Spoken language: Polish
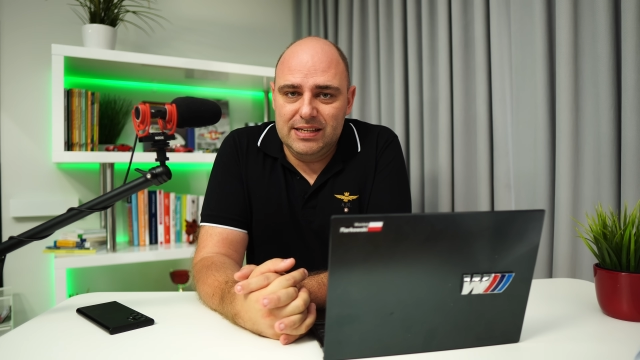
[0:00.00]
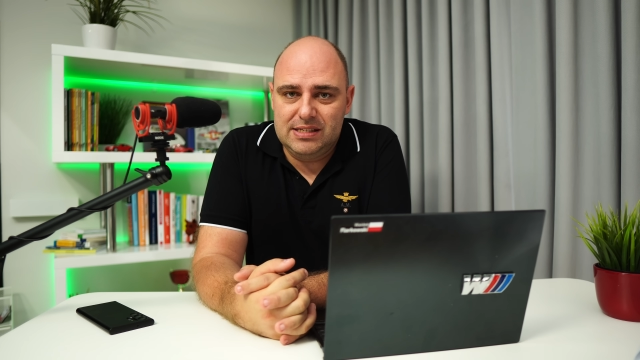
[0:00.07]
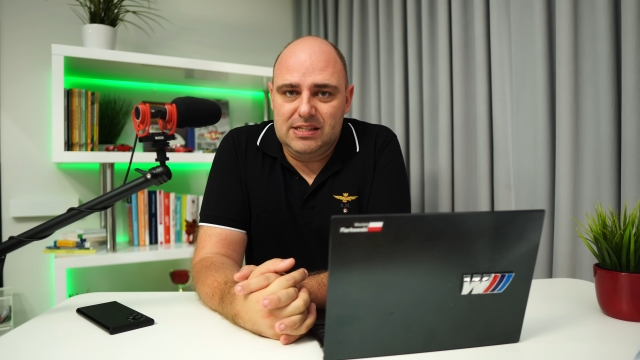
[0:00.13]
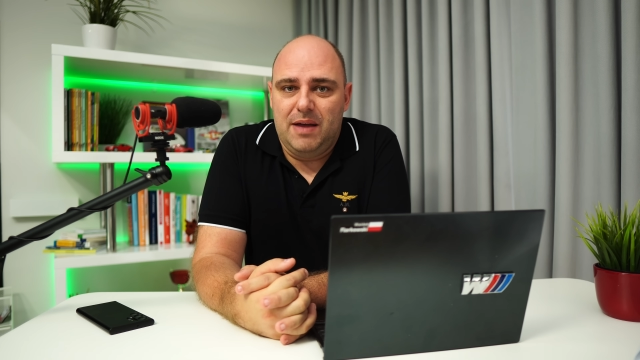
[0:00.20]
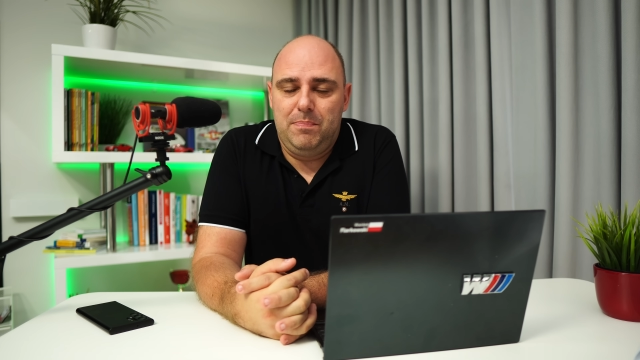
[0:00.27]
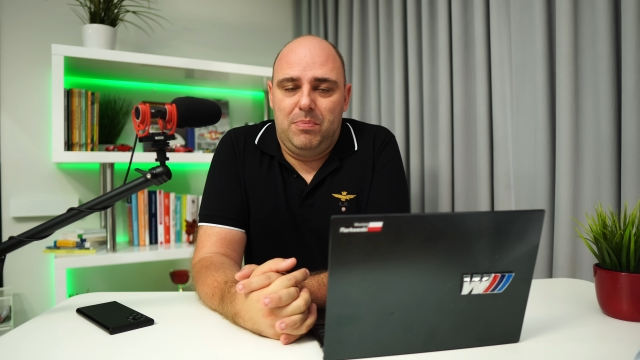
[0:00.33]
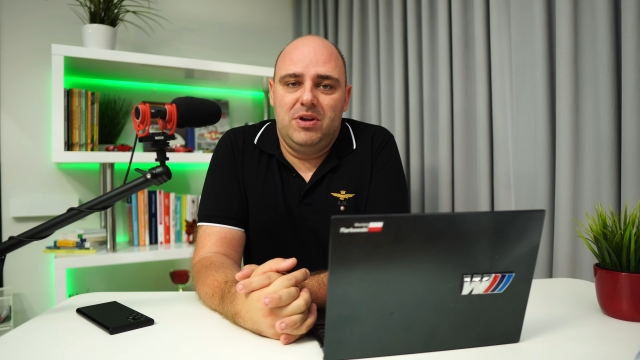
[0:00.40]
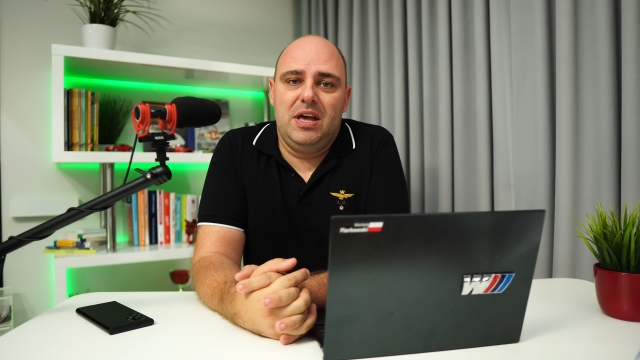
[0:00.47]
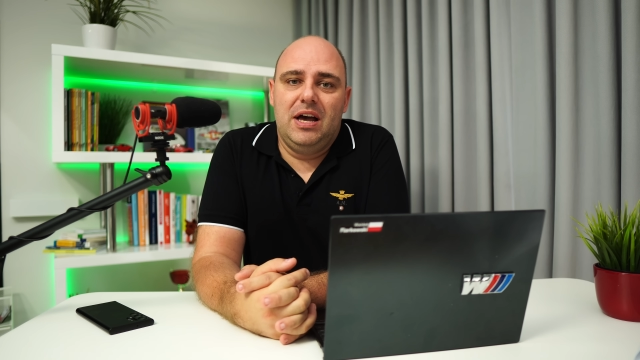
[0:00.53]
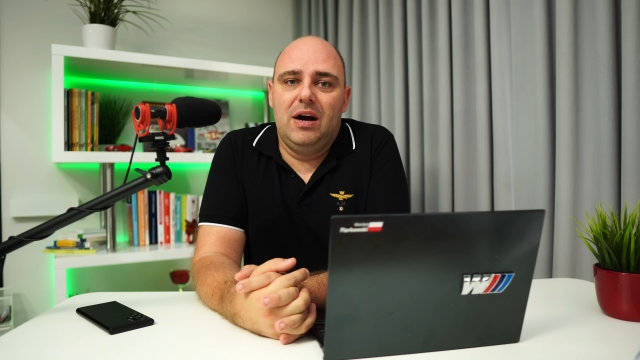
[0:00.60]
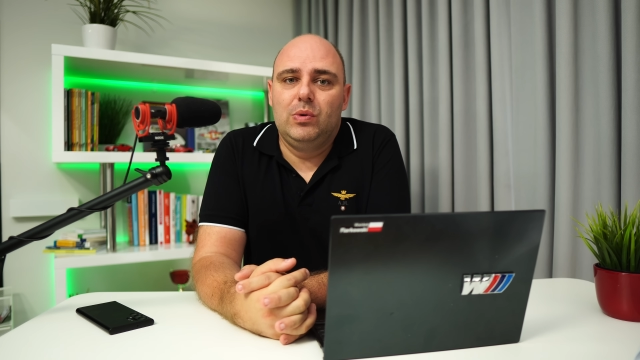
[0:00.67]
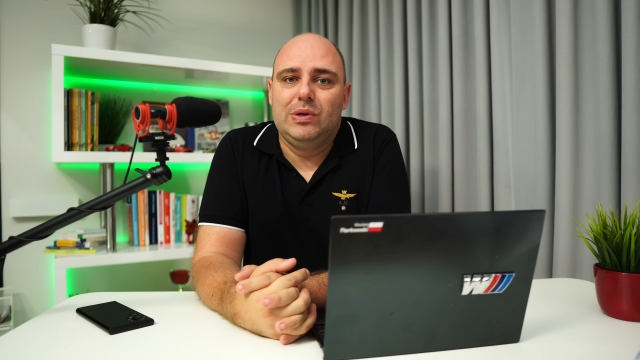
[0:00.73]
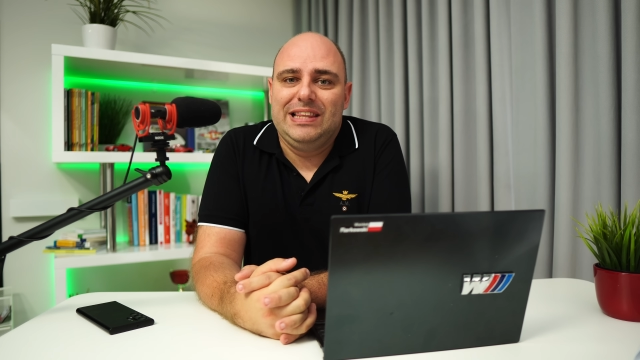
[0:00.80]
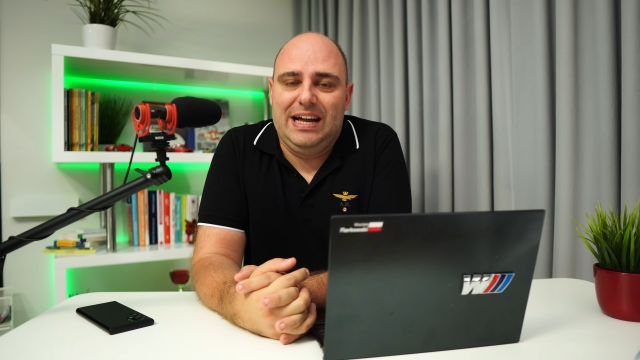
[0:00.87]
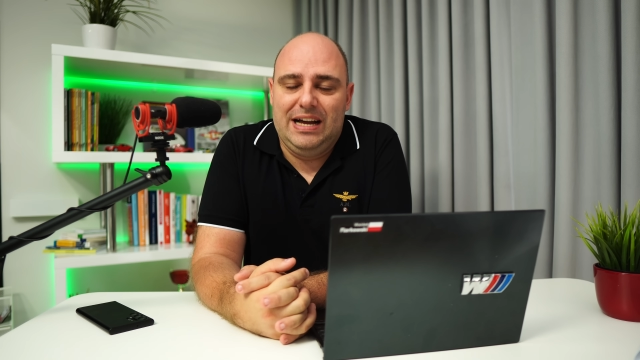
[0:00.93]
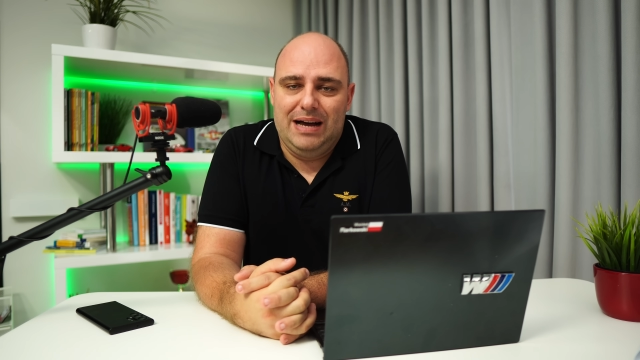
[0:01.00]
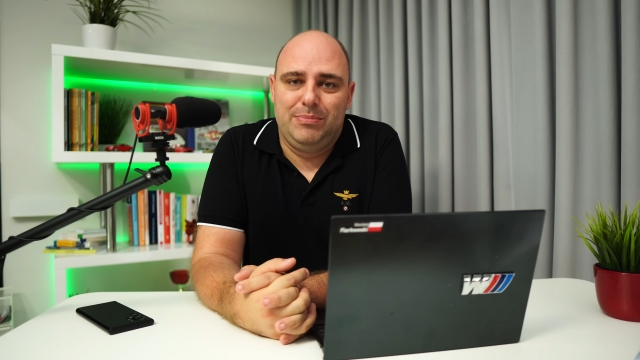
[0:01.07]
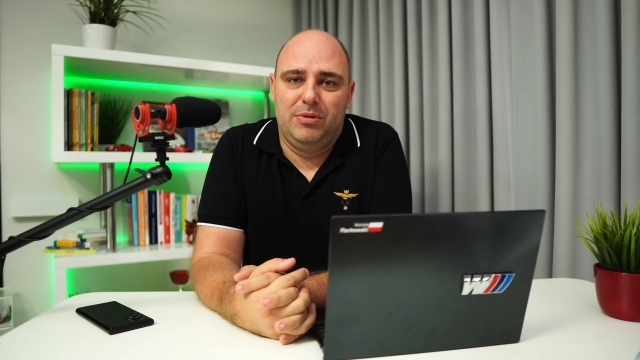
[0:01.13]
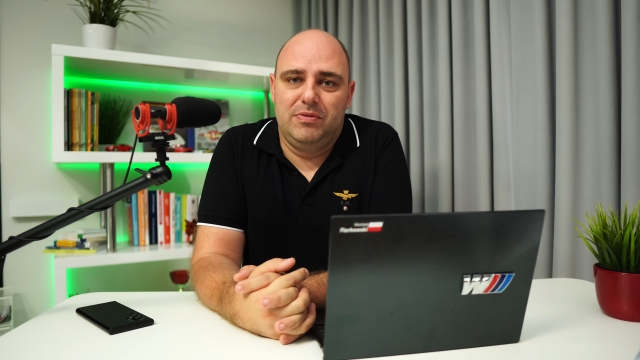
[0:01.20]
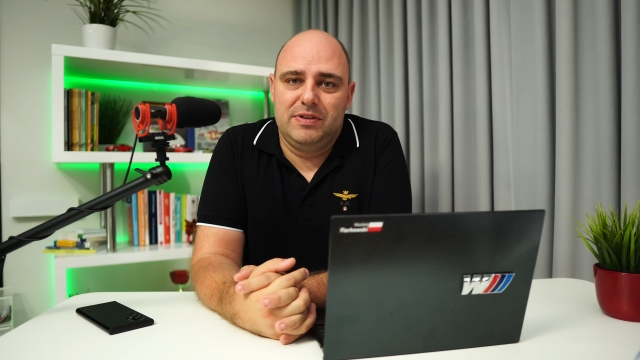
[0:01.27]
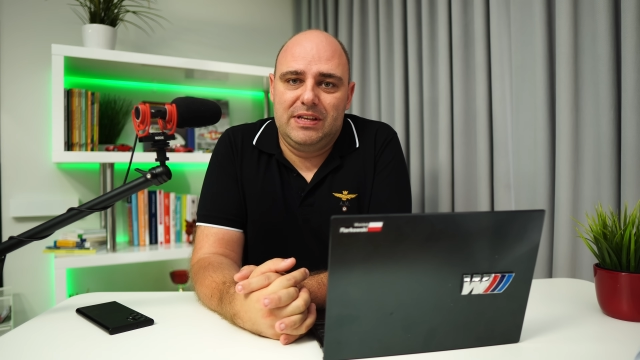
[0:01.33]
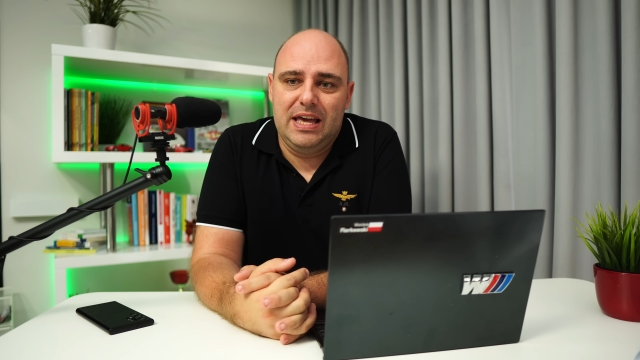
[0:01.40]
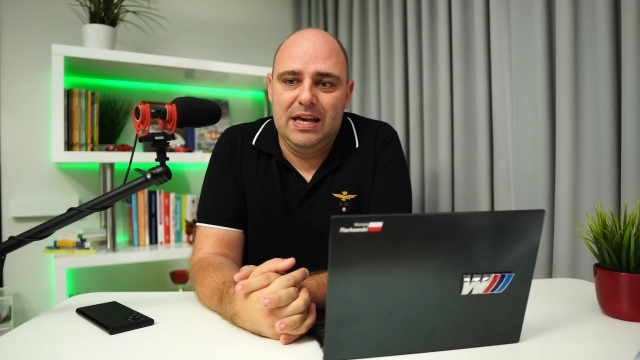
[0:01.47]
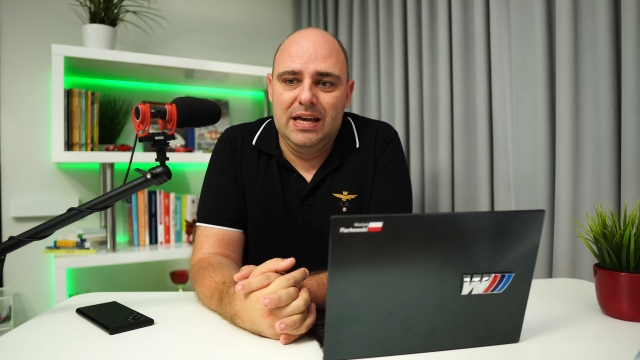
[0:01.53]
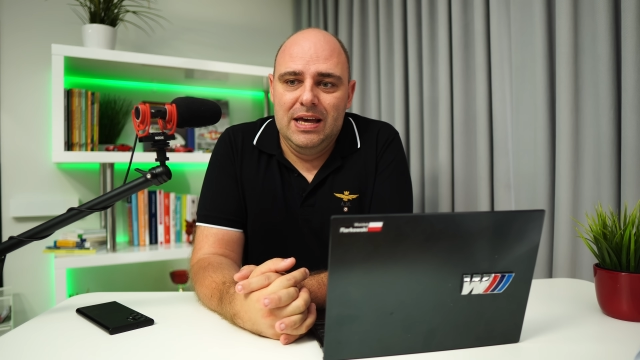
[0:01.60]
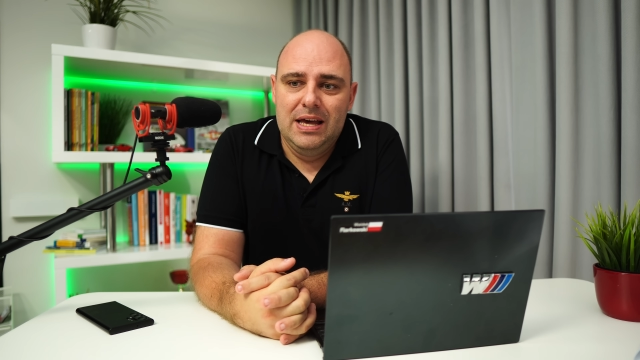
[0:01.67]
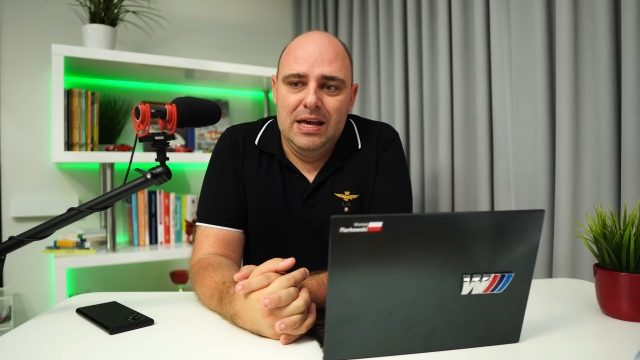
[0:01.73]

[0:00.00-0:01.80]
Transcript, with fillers: ST pojechał na hamownię,